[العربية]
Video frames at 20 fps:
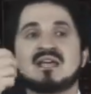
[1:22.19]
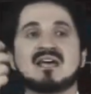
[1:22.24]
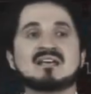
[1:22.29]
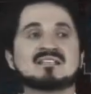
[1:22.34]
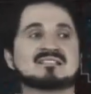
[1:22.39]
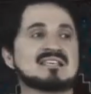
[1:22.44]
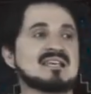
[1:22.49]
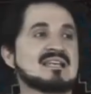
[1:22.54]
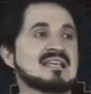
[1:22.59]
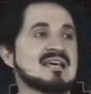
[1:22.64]

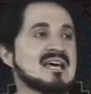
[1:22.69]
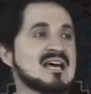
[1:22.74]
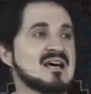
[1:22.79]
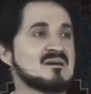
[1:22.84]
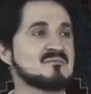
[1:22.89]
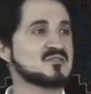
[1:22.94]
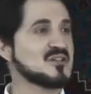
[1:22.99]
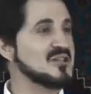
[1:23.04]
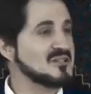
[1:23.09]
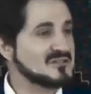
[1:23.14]
يا
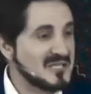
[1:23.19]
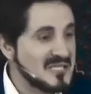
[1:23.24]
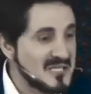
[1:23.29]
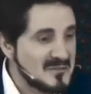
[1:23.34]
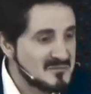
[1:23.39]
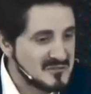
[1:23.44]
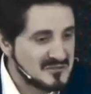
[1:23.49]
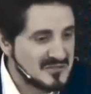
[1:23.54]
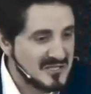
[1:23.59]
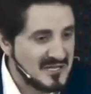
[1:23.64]
سلام شيء
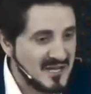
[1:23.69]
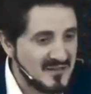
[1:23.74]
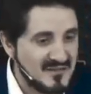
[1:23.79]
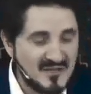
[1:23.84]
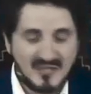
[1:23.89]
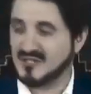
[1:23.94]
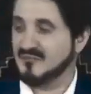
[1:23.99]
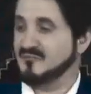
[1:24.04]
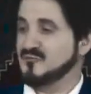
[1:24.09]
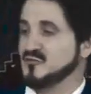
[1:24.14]
طيب جدا
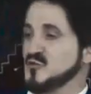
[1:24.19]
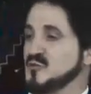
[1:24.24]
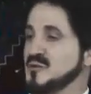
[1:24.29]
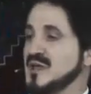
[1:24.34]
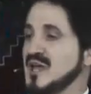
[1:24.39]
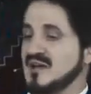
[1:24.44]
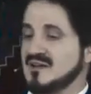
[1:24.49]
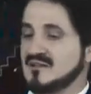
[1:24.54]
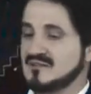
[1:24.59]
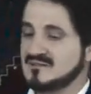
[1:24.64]
هذه احتفظوا
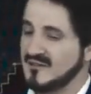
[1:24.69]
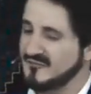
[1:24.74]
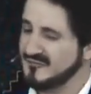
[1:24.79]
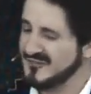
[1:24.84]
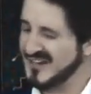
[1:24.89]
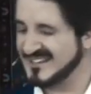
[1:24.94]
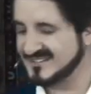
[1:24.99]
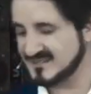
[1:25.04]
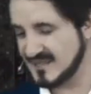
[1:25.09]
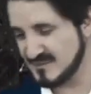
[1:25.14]
بها
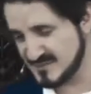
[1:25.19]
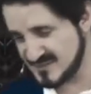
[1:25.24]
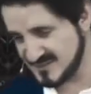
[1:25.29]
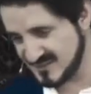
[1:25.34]
تفرح أنت